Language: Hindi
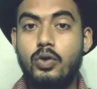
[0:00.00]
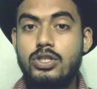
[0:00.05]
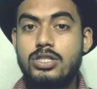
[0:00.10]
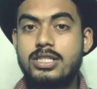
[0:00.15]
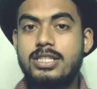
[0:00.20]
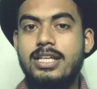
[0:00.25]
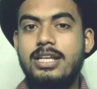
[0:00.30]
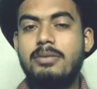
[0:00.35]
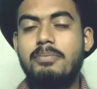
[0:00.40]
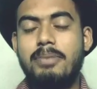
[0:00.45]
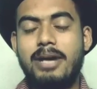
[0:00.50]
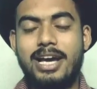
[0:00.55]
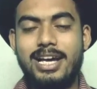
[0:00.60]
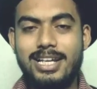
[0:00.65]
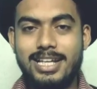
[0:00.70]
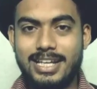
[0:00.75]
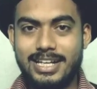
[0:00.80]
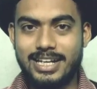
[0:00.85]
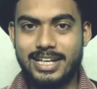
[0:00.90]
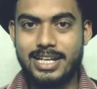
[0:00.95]
कुछ दिन
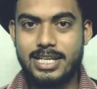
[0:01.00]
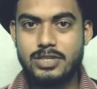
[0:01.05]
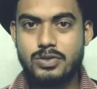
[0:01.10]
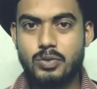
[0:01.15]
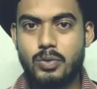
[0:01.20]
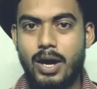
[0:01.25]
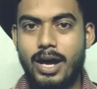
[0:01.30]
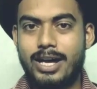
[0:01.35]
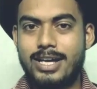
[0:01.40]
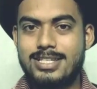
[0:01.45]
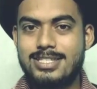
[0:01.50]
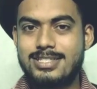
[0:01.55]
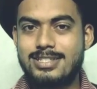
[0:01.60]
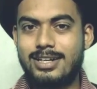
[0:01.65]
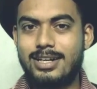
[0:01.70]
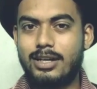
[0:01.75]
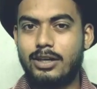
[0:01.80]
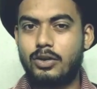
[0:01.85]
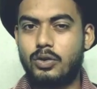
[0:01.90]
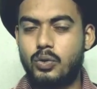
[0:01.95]
पहले रिलीज़ हुआ है
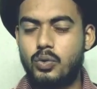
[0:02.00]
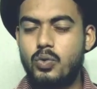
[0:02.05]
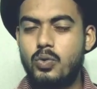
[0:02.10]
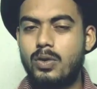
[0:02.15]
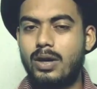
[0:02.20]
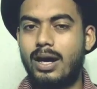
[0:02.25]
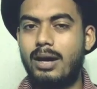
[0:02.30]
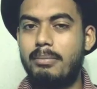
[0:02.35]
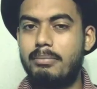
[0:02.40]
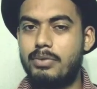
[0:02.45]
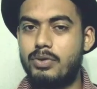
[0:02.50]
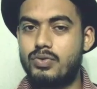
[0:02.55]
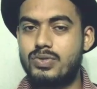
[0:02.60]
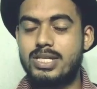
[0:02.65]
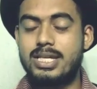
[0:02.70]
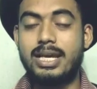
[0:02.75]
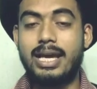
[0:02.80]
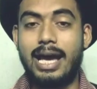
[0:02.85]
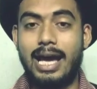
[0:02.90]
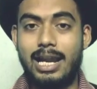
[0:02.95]
सड़क टू का
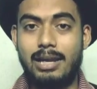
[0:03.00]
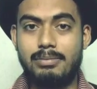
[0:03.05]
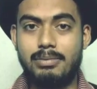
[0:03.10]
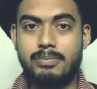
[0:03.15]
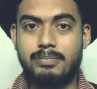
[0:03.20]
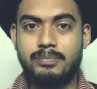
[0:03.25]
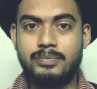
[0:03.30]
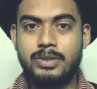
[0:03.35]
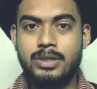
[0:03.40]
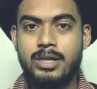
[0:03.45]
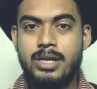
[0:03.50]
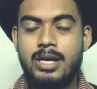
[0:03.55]
म्यूज़िक एल्बम